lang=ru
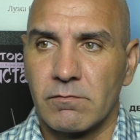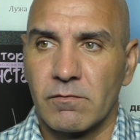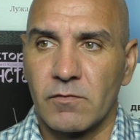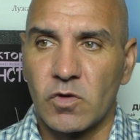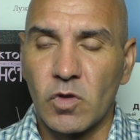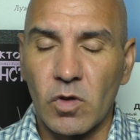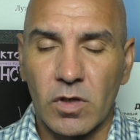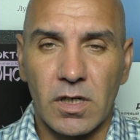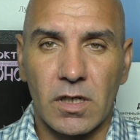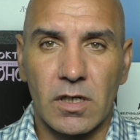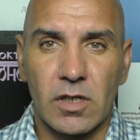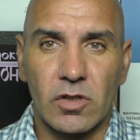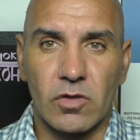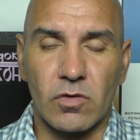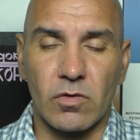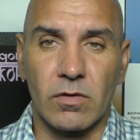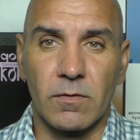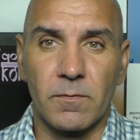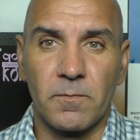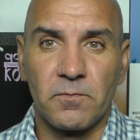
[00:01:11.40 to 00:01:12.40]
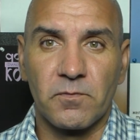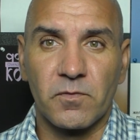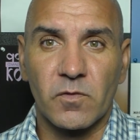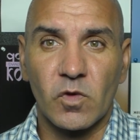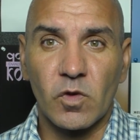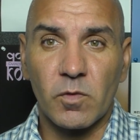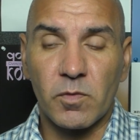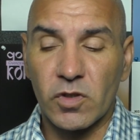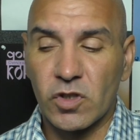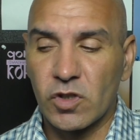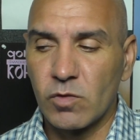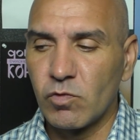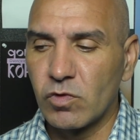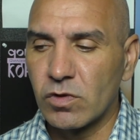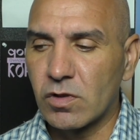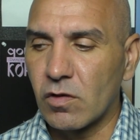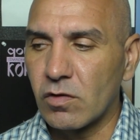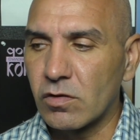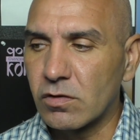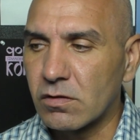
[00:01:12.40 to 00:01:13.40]
все хорошо, но
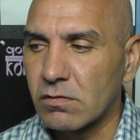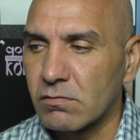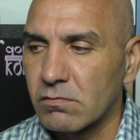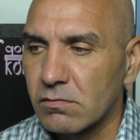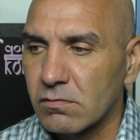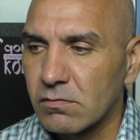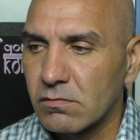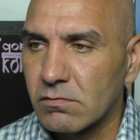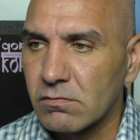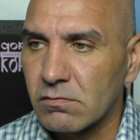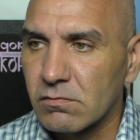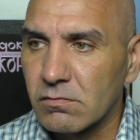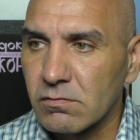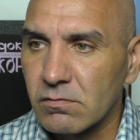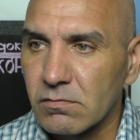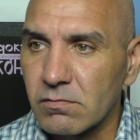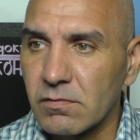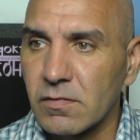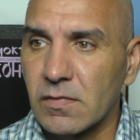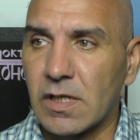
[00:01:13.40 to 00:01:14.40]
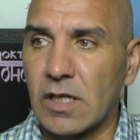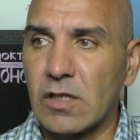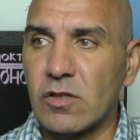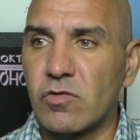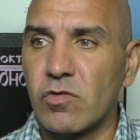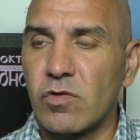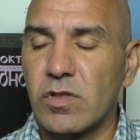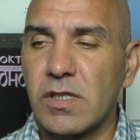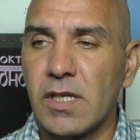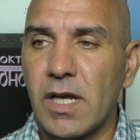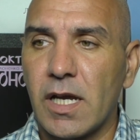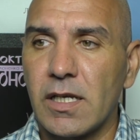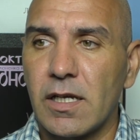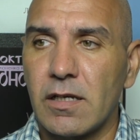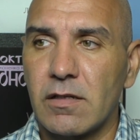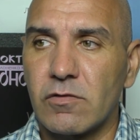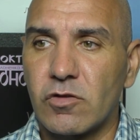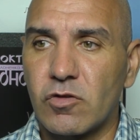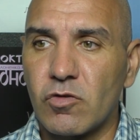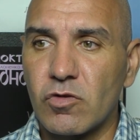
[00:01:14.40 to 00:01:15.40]
почему-то вот к концу дня
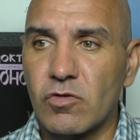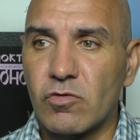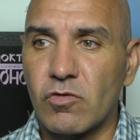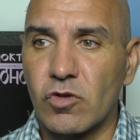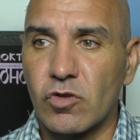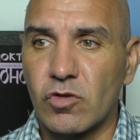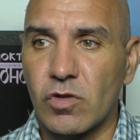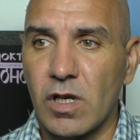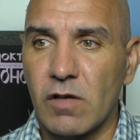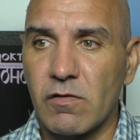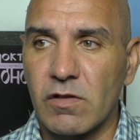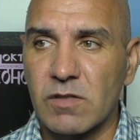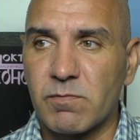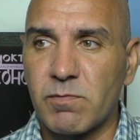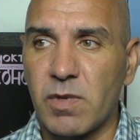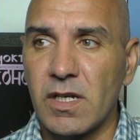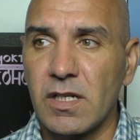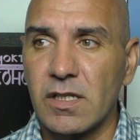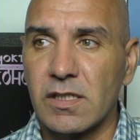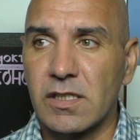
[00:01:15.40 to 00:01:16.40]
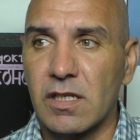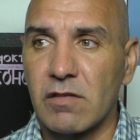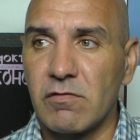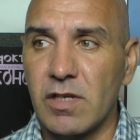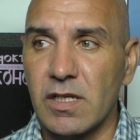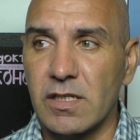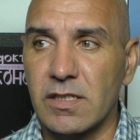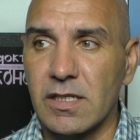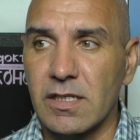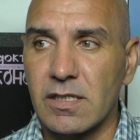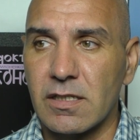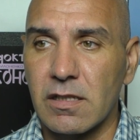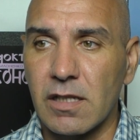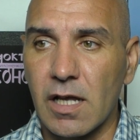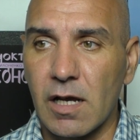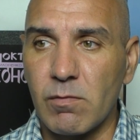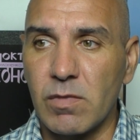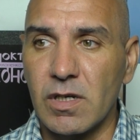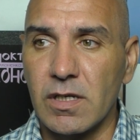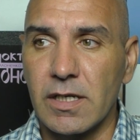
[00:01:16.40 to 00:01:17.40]
я чувствую, что я воспалился весь и
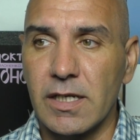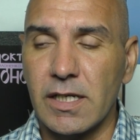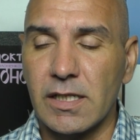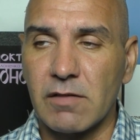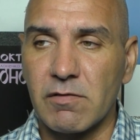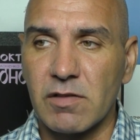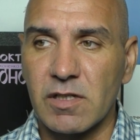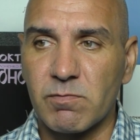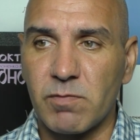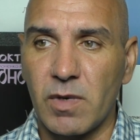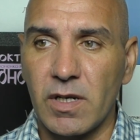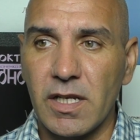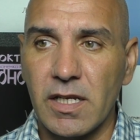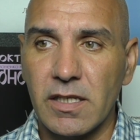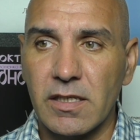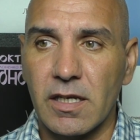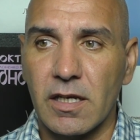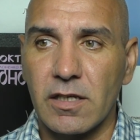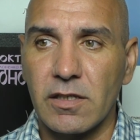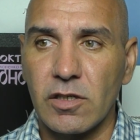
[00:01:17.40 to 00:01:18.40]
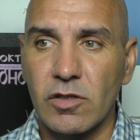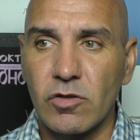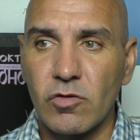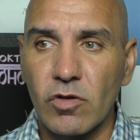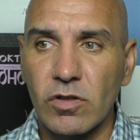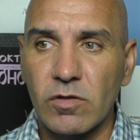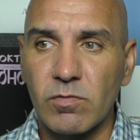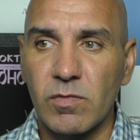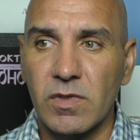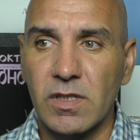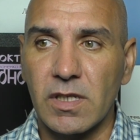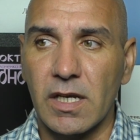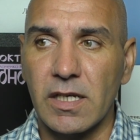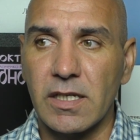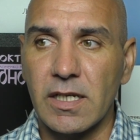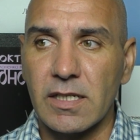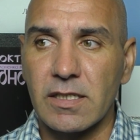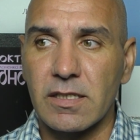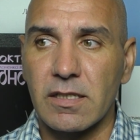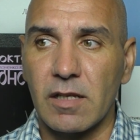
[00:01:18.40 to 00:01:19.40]
слабый. И это воспаление гнетет меня,
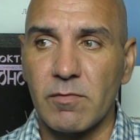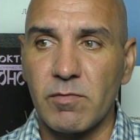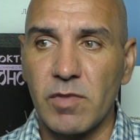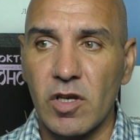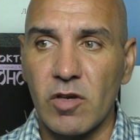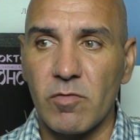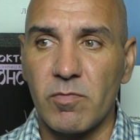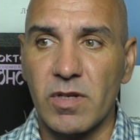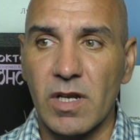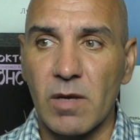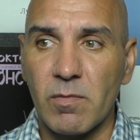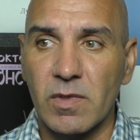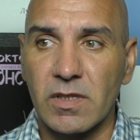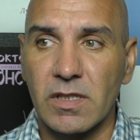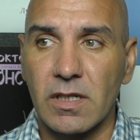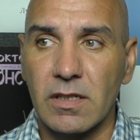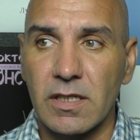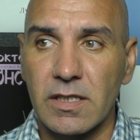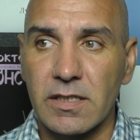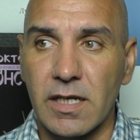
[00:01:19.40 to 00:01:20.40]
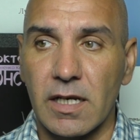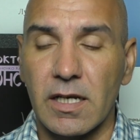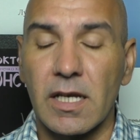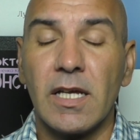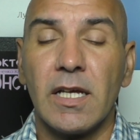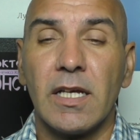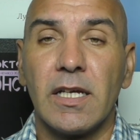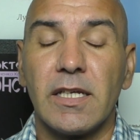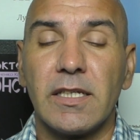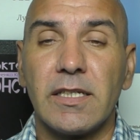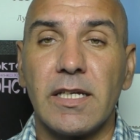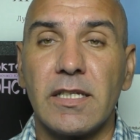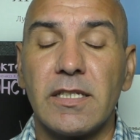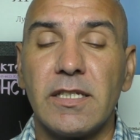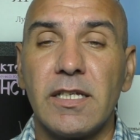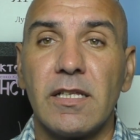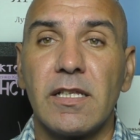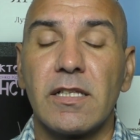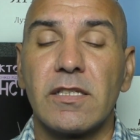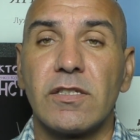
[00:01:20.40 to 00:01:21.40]
я слабею прямо на глазах. Я
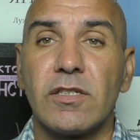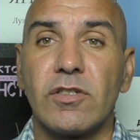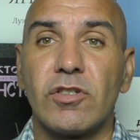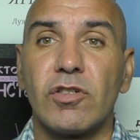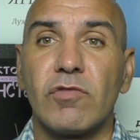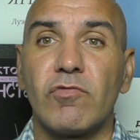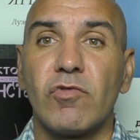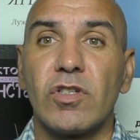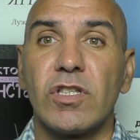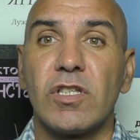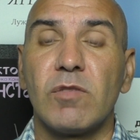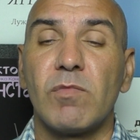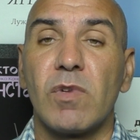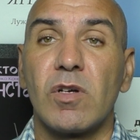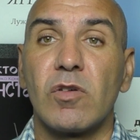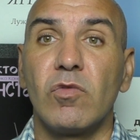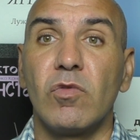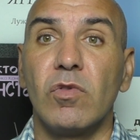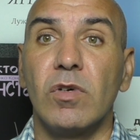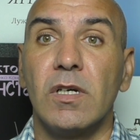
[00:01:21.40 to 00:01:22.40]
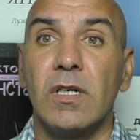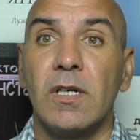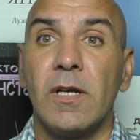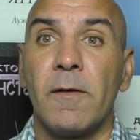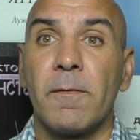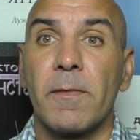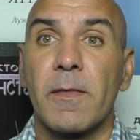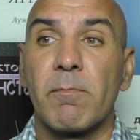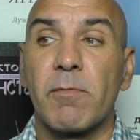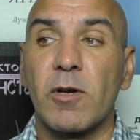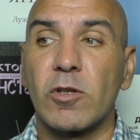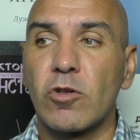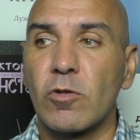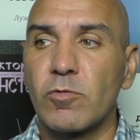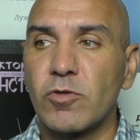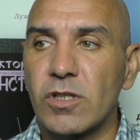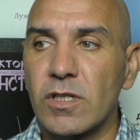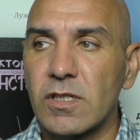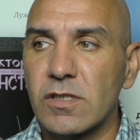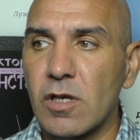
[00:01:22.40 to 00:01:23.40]
делать ничего не могу.
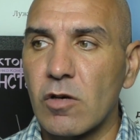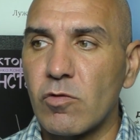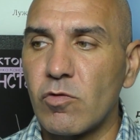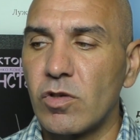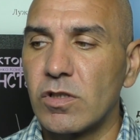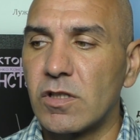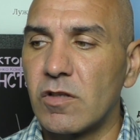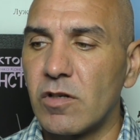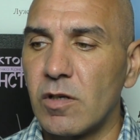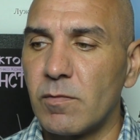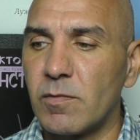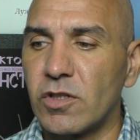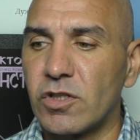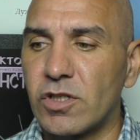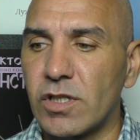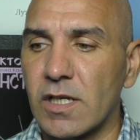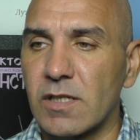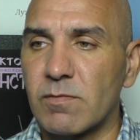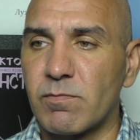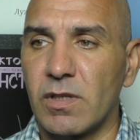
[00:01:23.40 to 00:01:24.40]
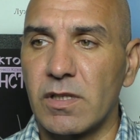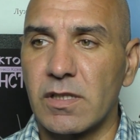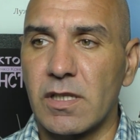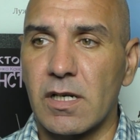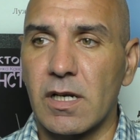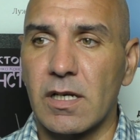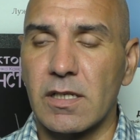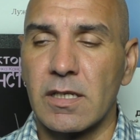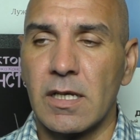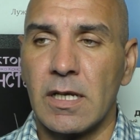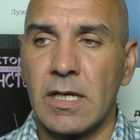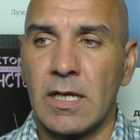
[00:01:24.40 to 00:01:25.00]
Потом через какое-то время, час-полтора,